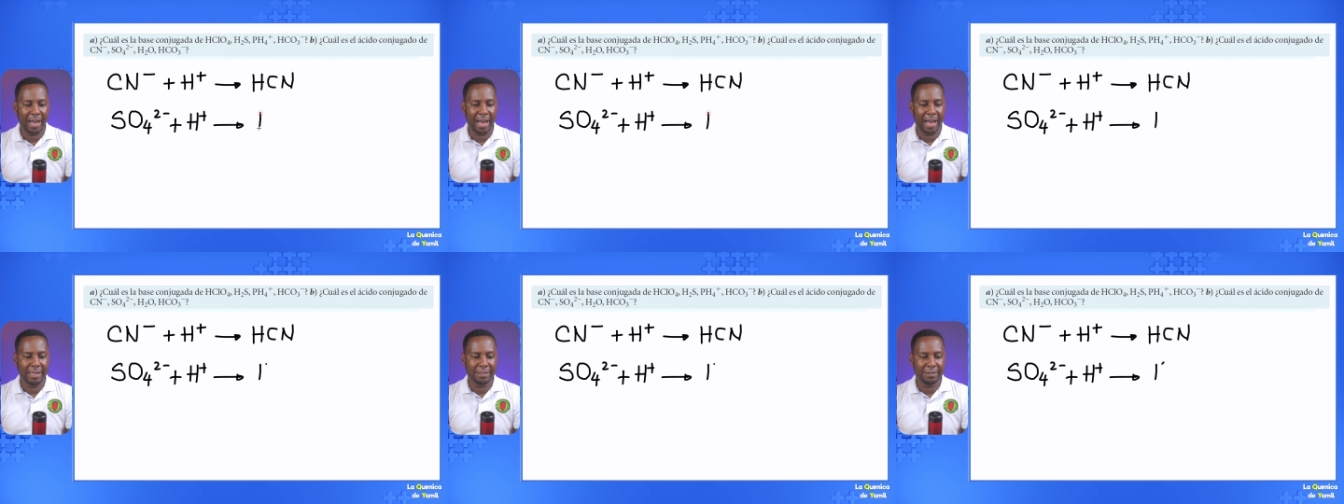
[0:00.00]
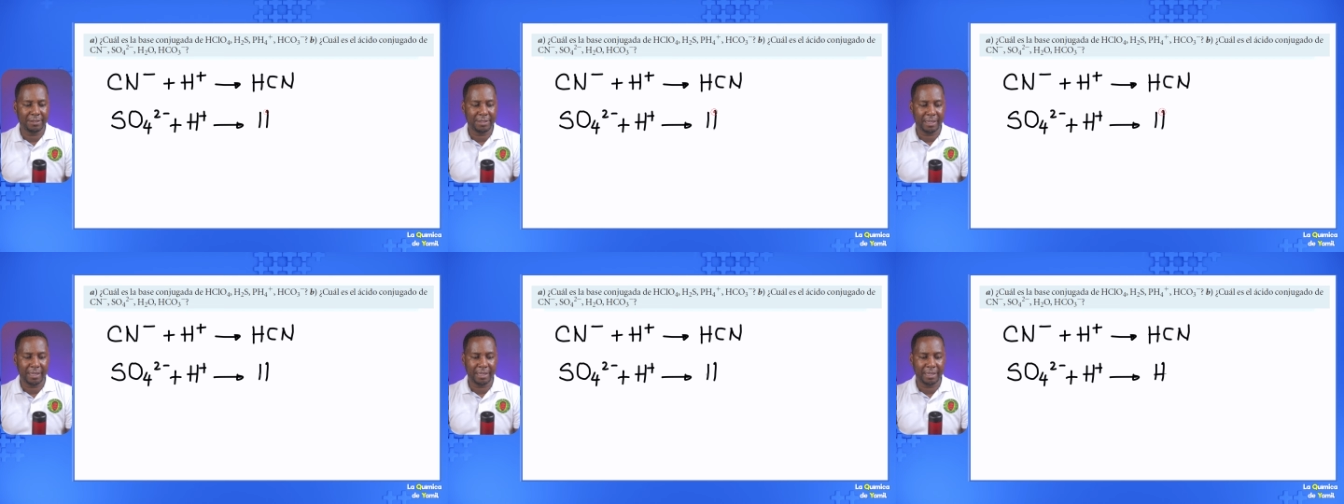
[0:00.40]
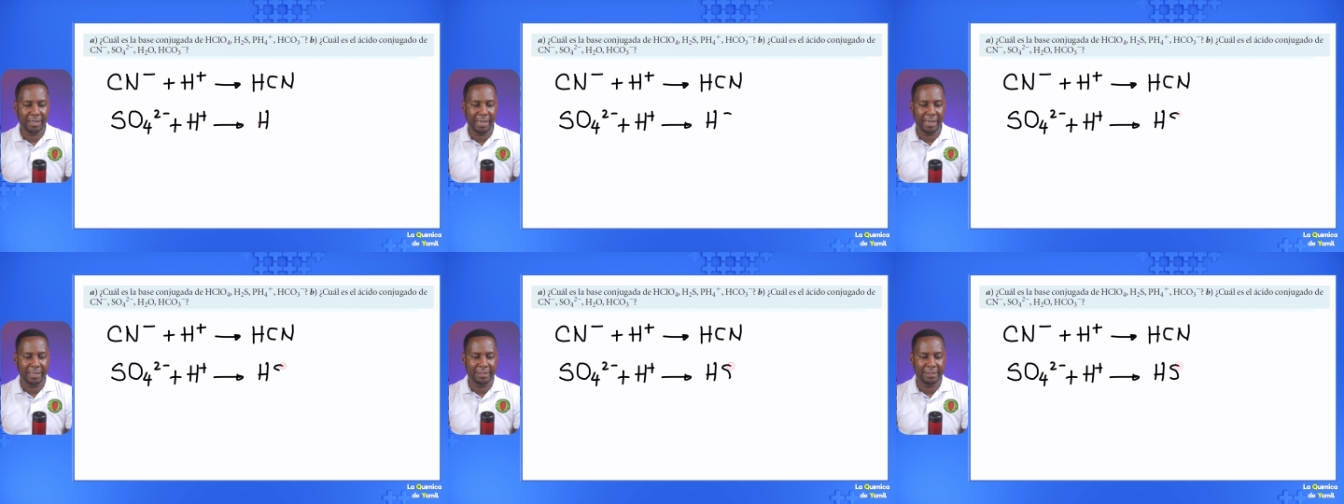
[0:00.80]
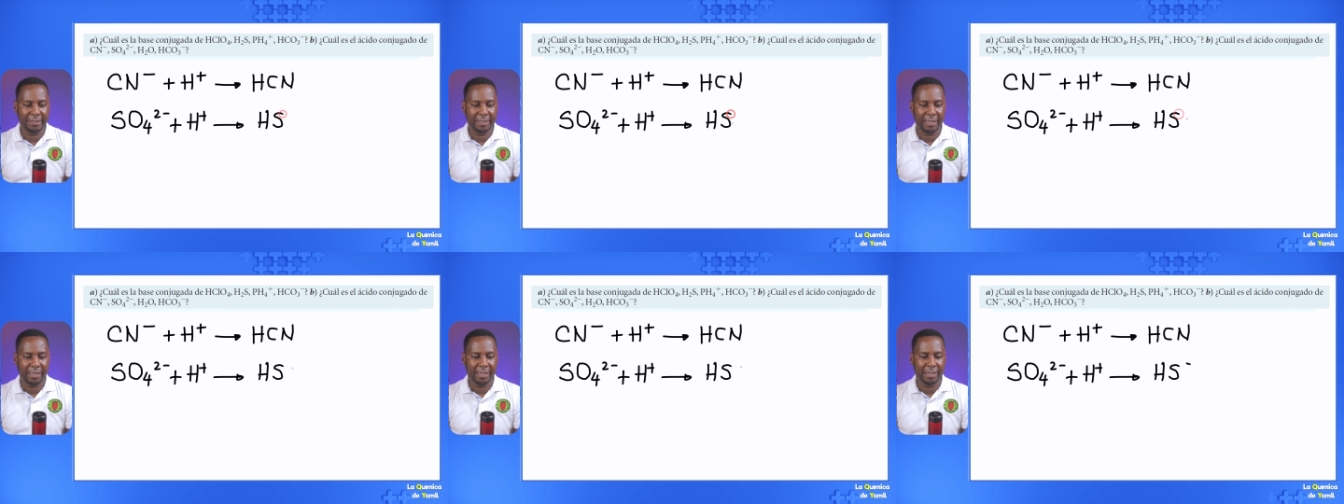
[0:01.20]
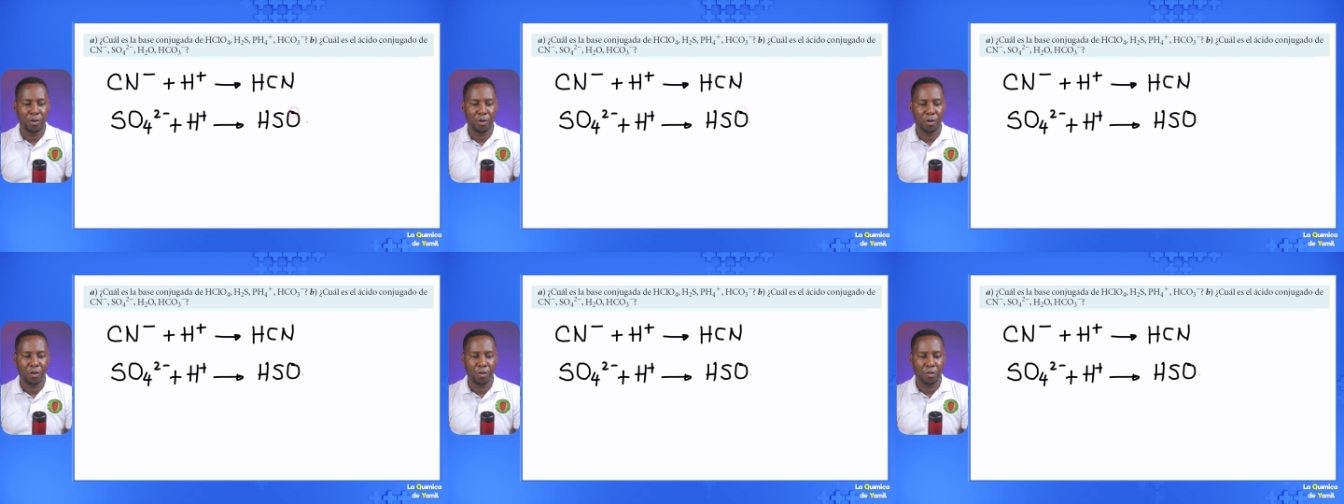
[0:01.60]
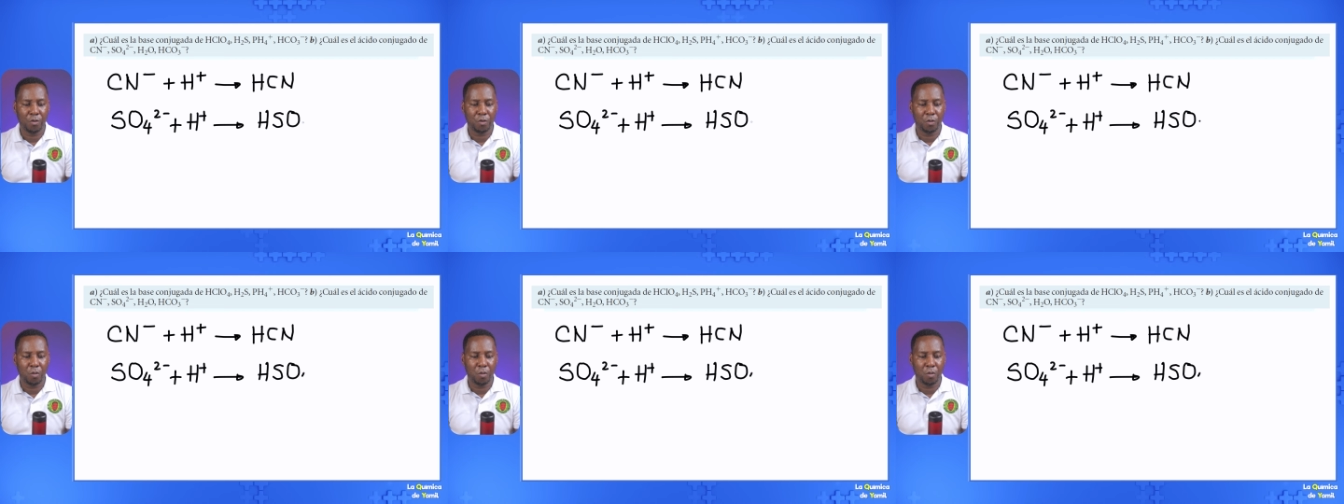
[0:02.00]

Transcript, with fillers: HSO4.